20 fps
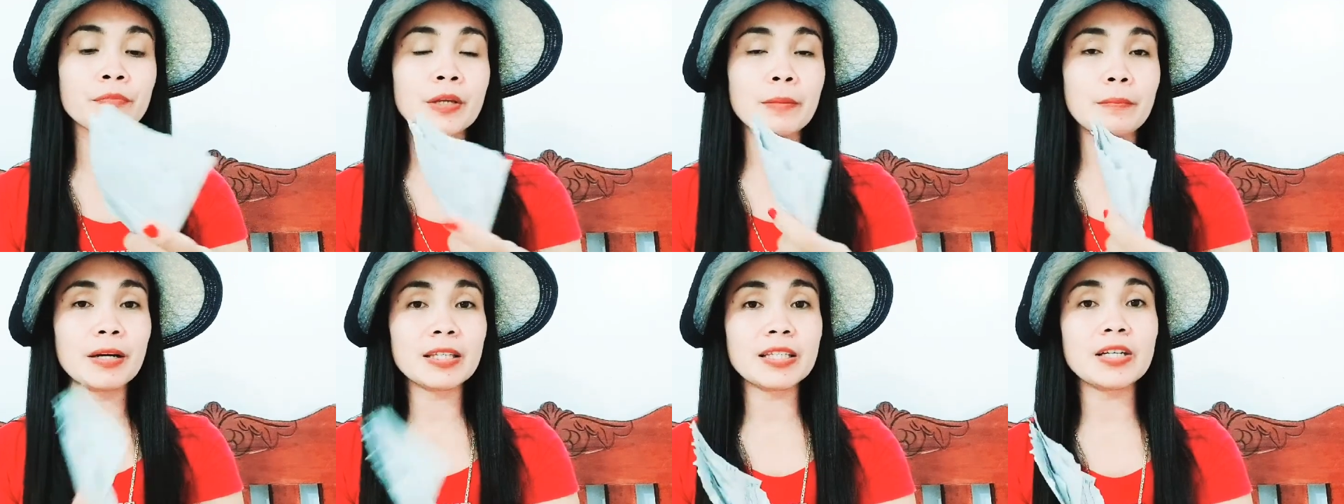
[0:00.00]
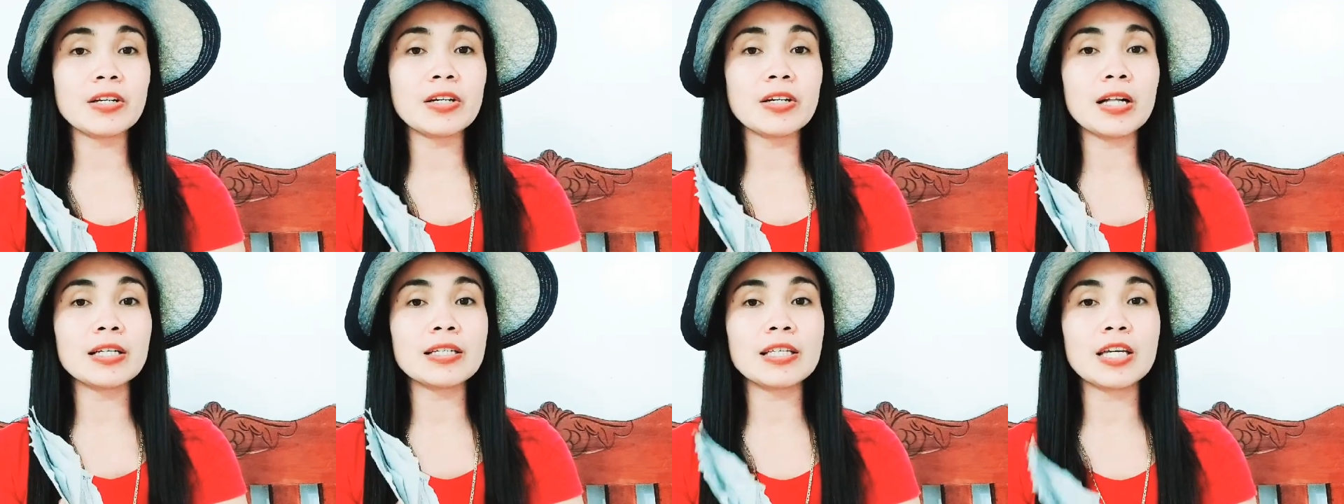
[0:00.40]

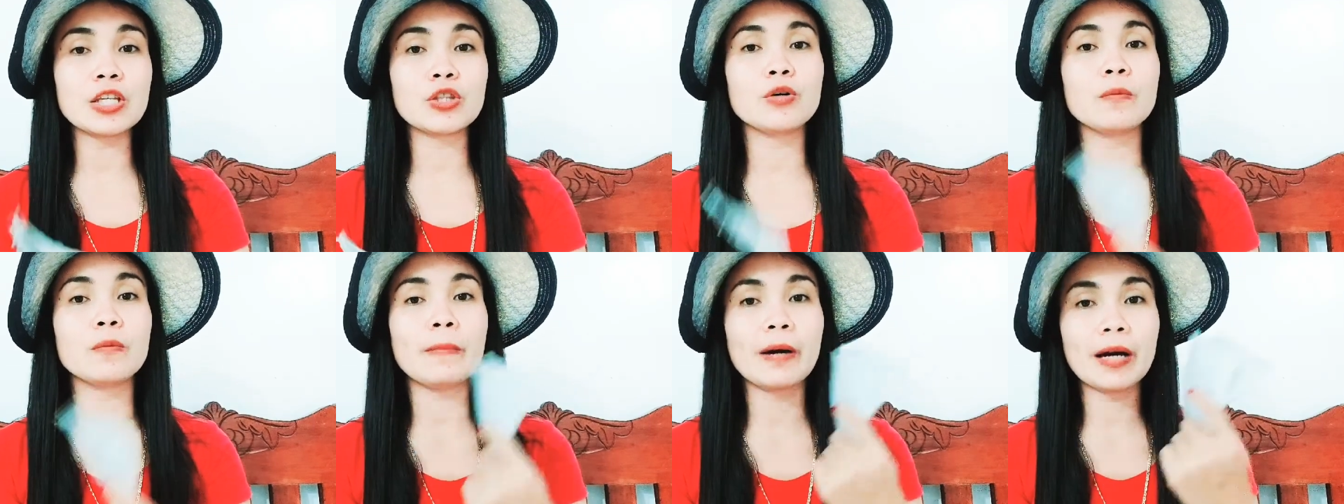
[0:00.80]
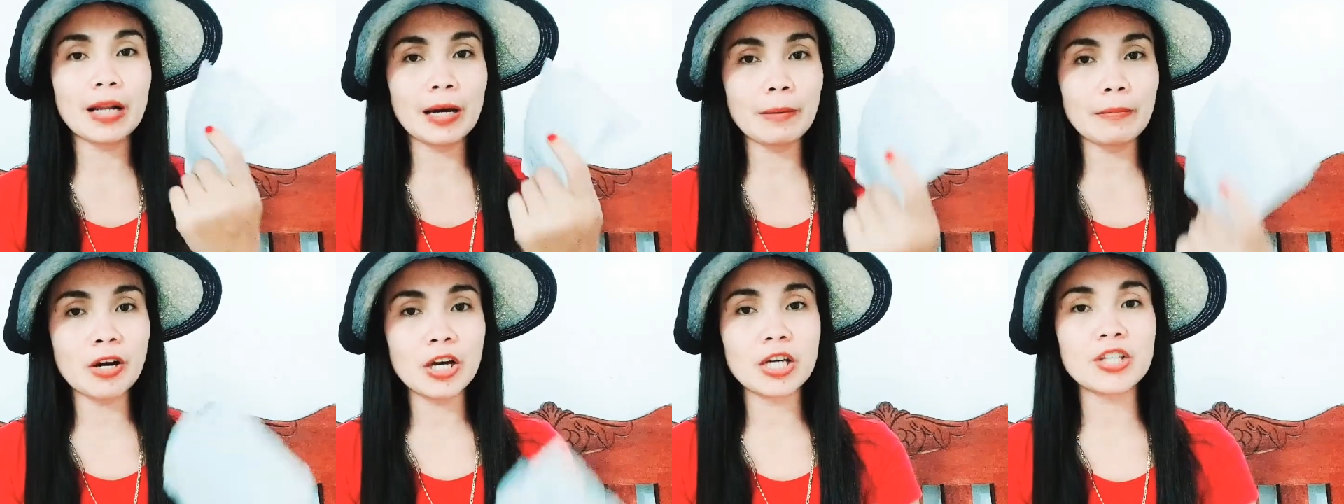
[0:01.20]
materials dito para
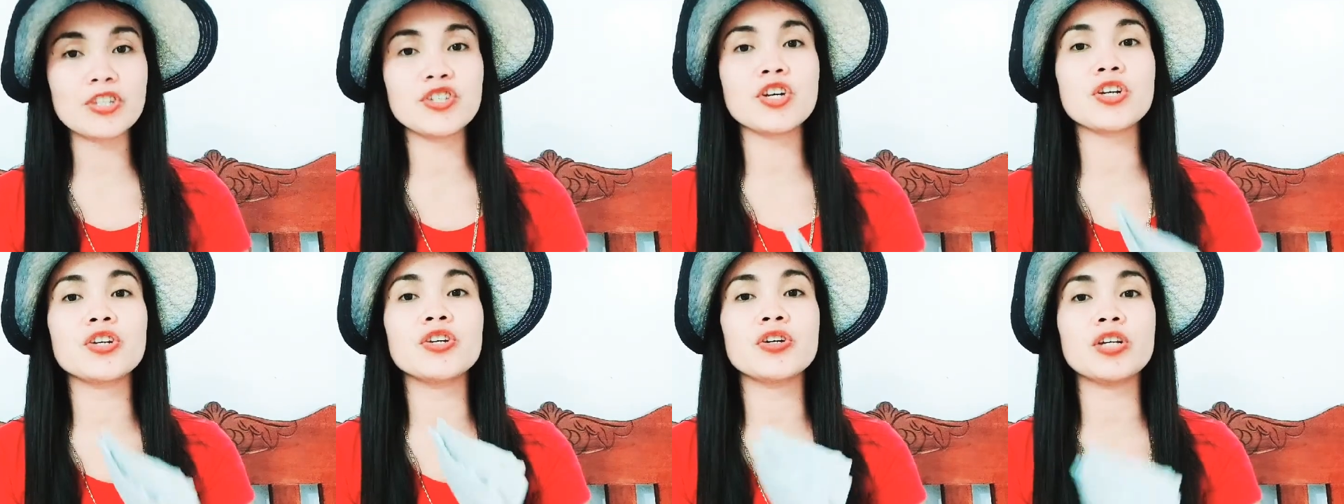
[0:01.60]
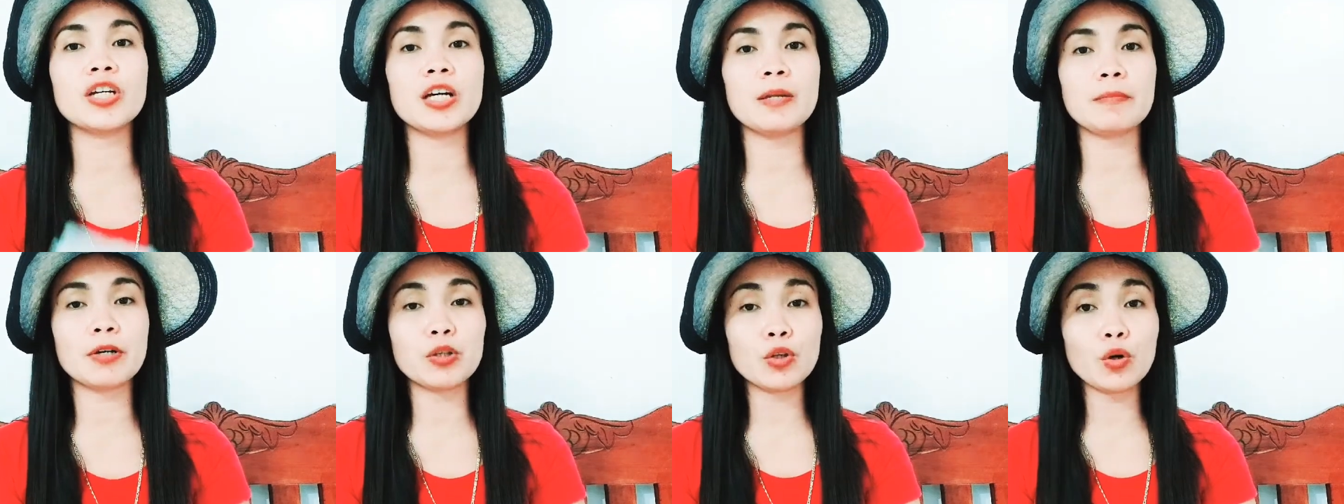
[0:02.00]
ma-check nyo din,
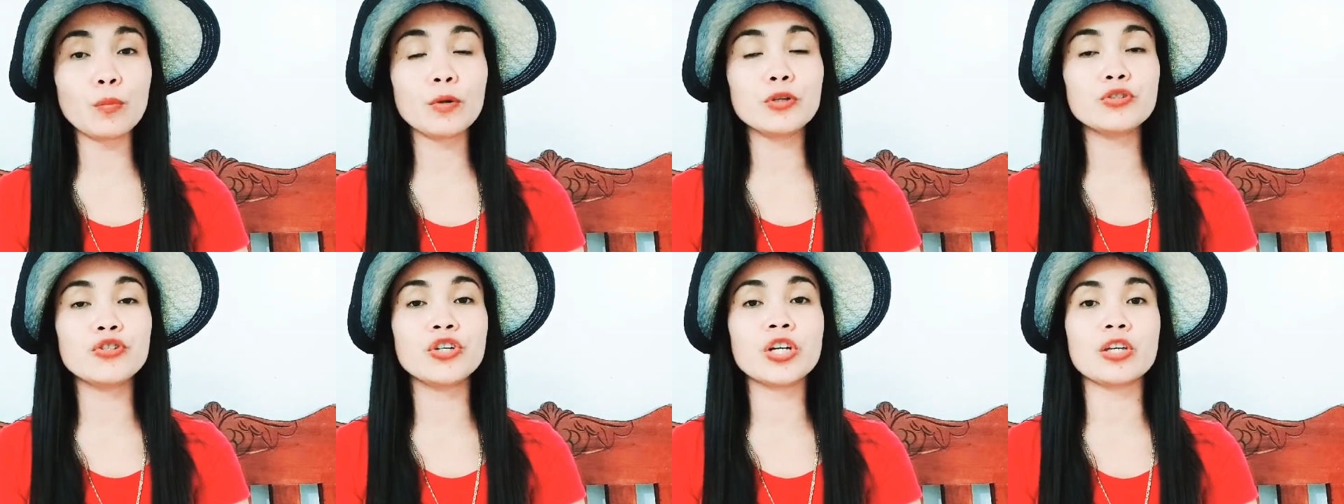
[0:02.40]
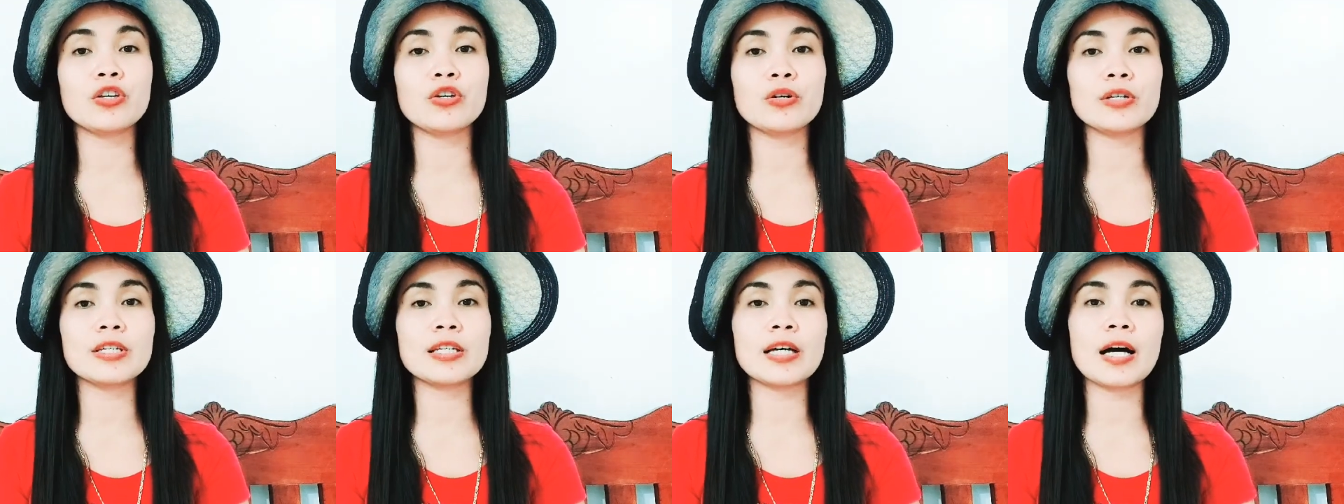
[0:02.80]
ma-double check nyo
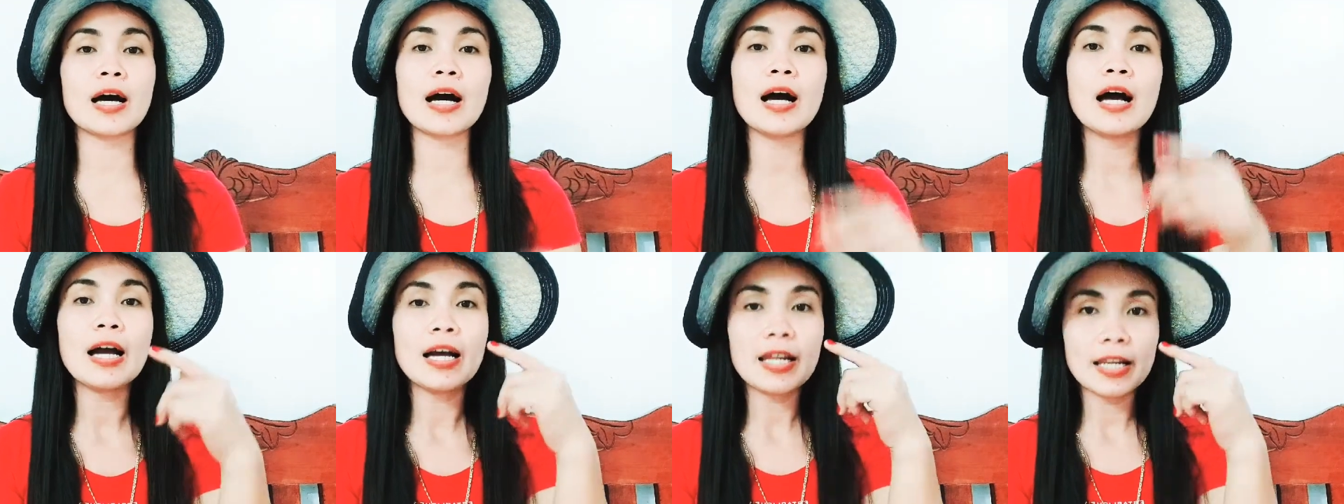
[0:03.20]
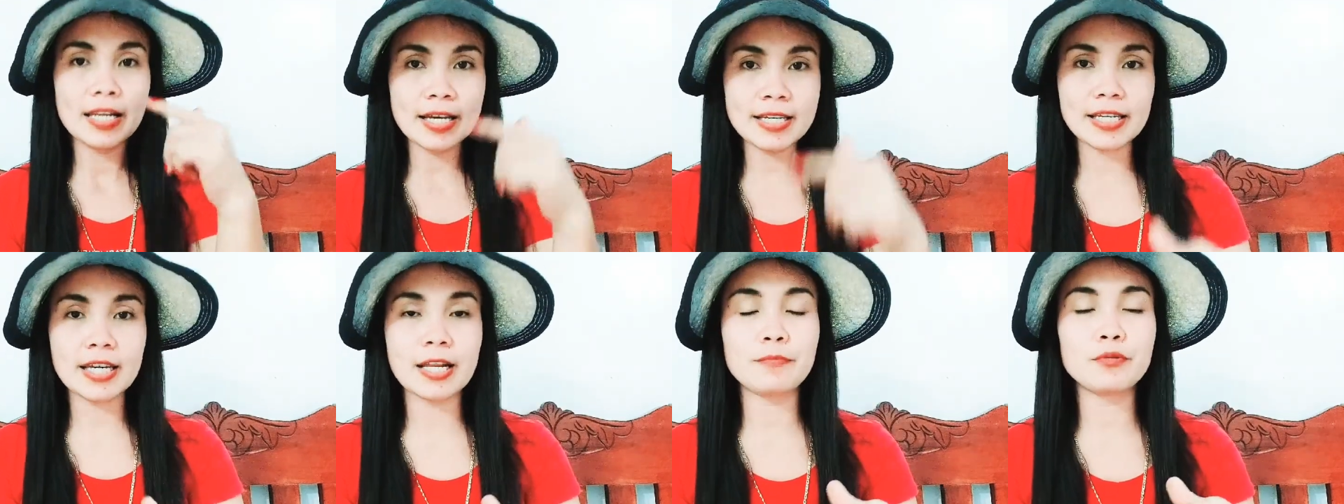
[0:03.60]
sa
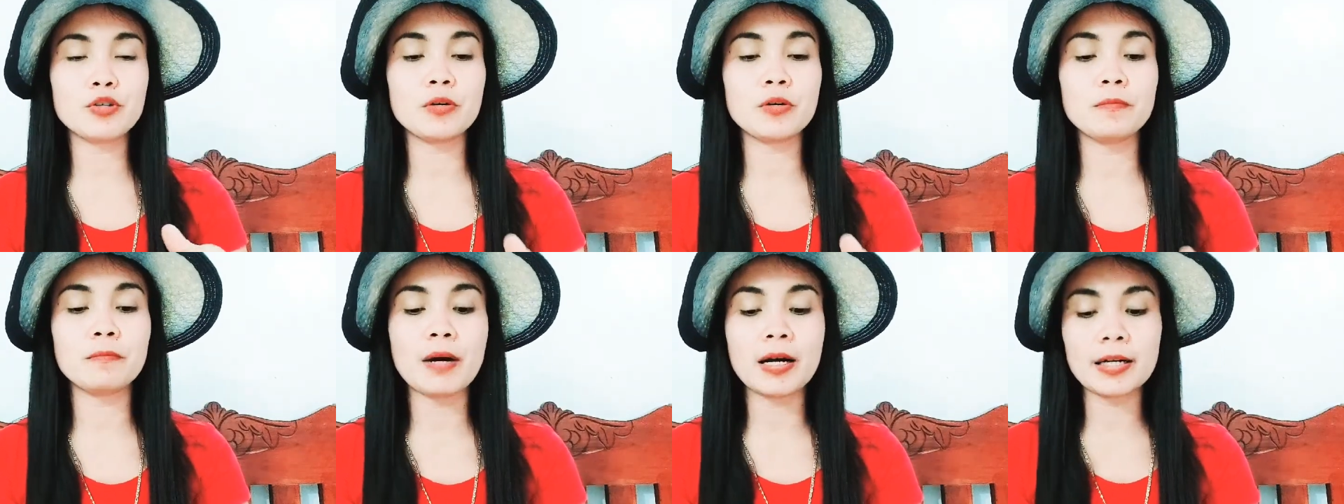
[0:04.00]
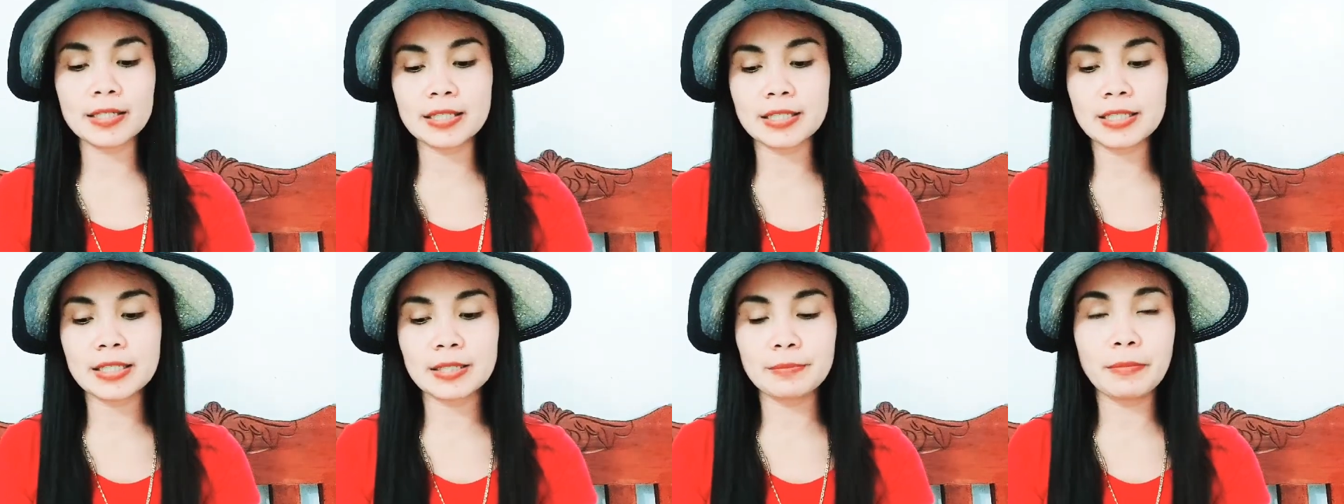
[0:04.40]
description
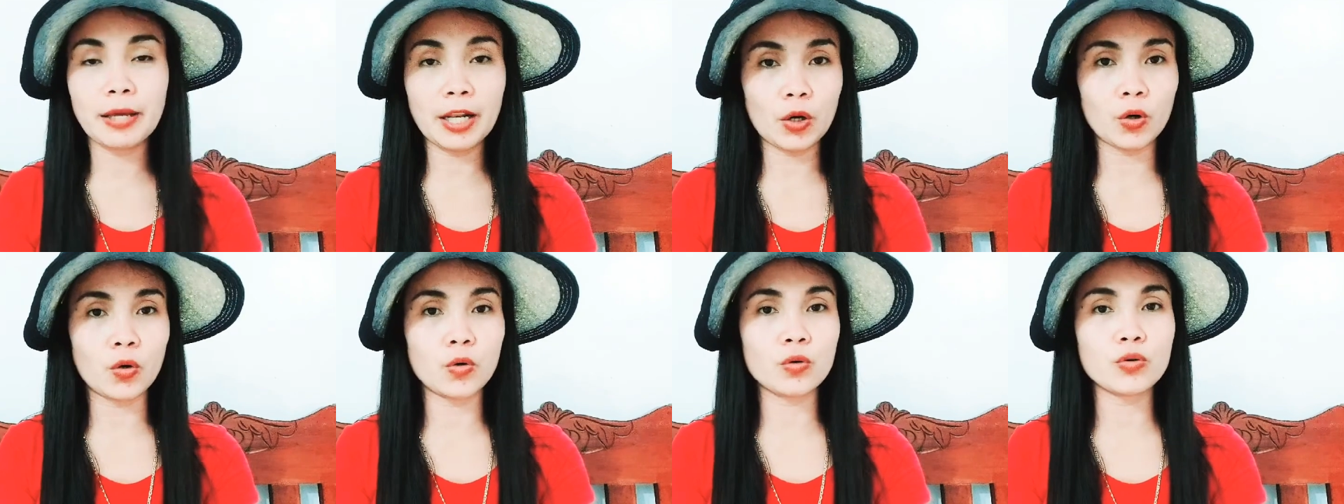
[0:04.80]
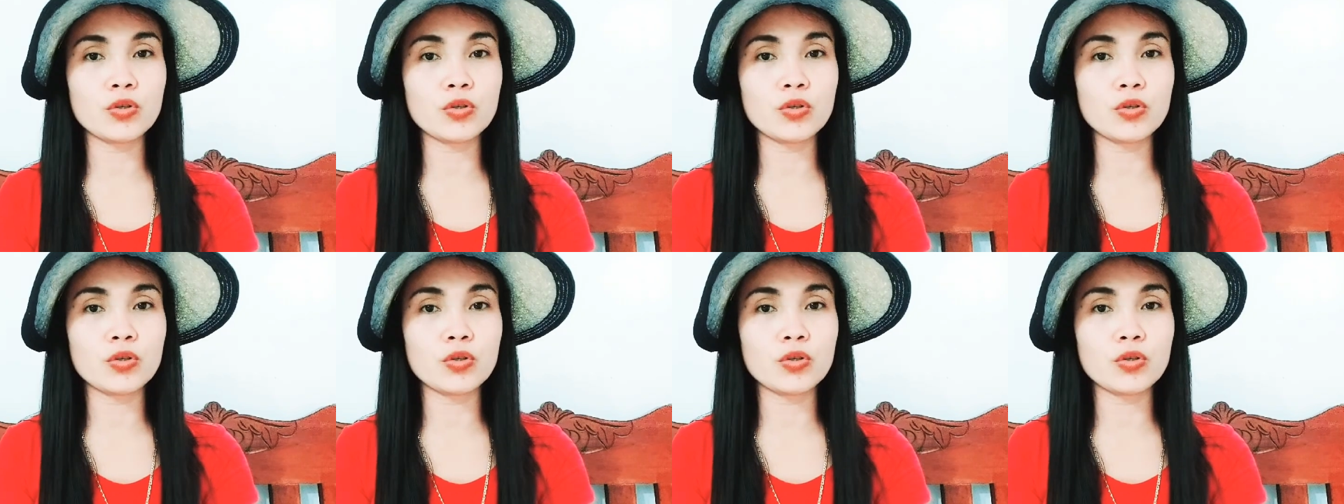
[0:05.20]
box below.